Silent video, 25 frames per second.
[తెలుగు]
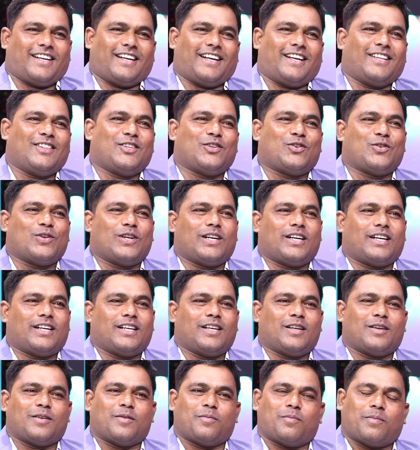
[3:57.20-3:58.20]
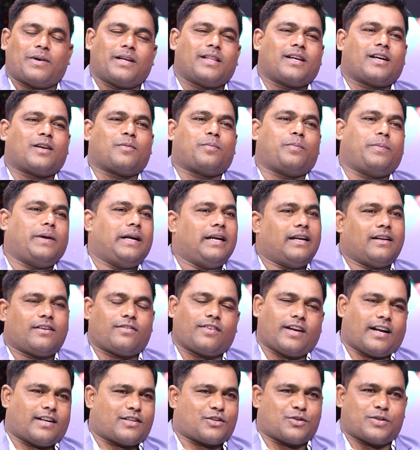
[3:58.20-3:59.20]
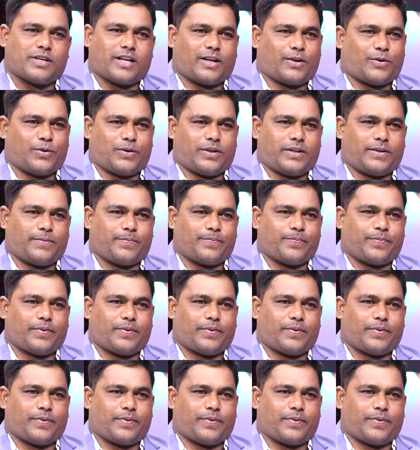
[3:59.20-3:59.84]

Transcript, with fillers: ఎందుకు అంటే మా దగ్గర బిల్డర్ ఫ్లాట్స్ ఉంటాయి కొన్ని